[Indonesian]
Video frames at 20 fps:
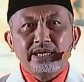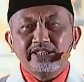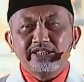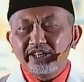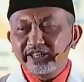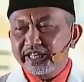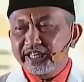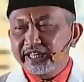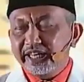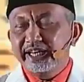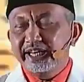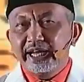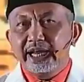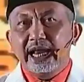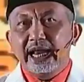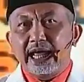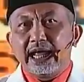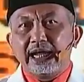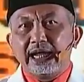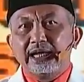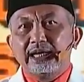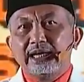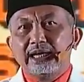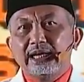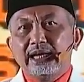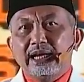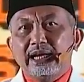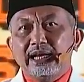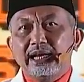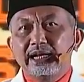Di titik inilah
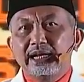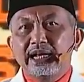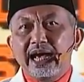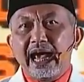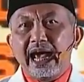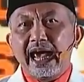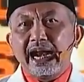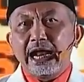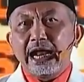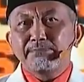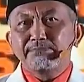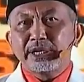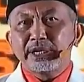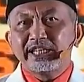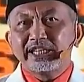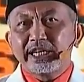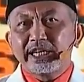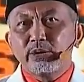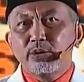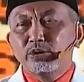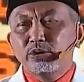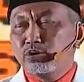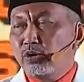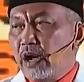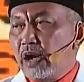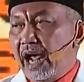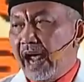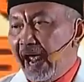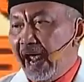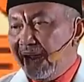negara penting
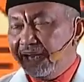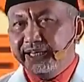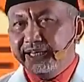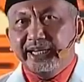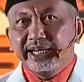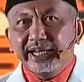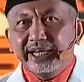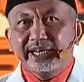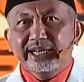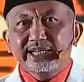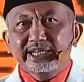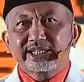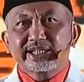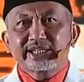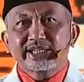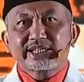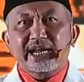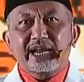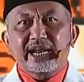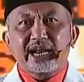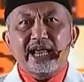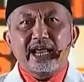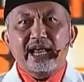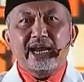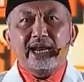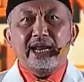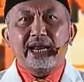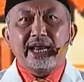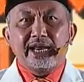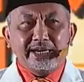untuk hadir
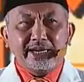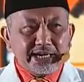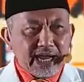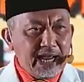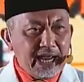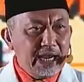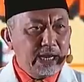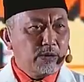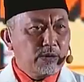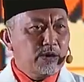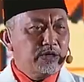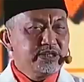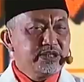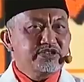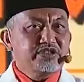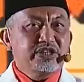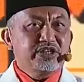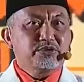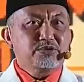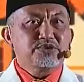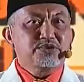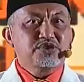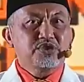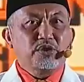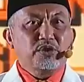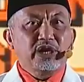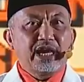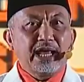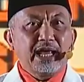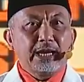secara legal
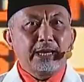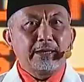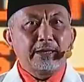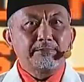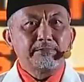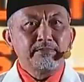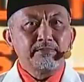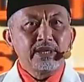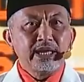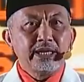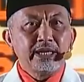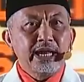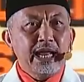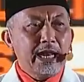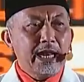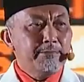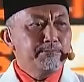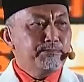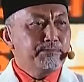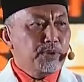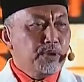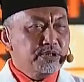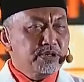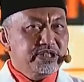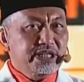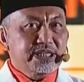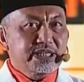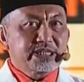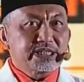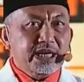konstitusional dalam
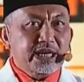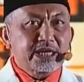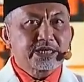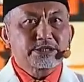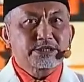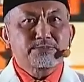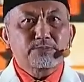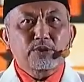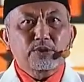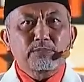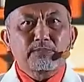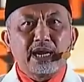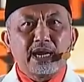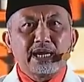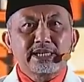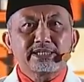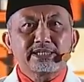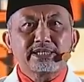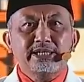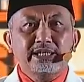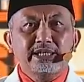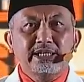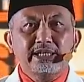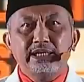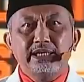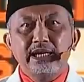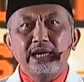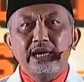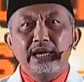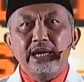proses
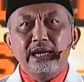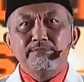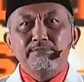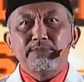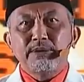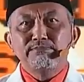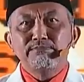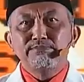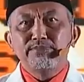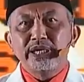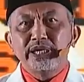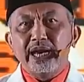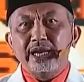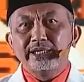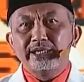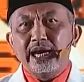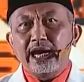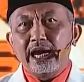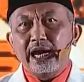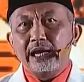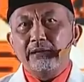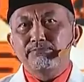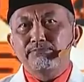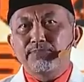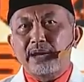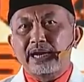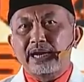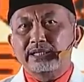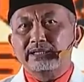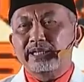transformasi
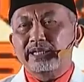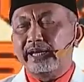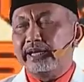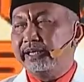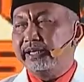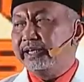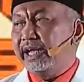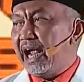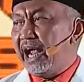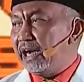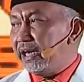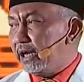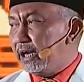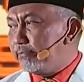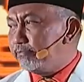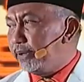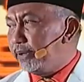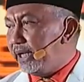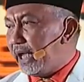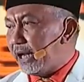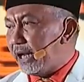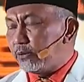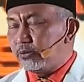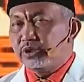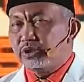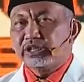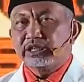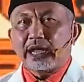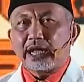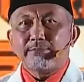pembiayaan partai yang lebih
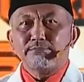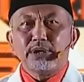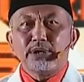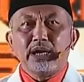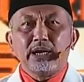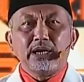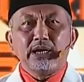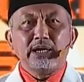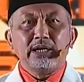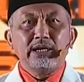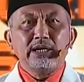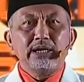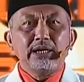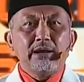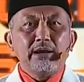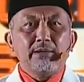akuntabel,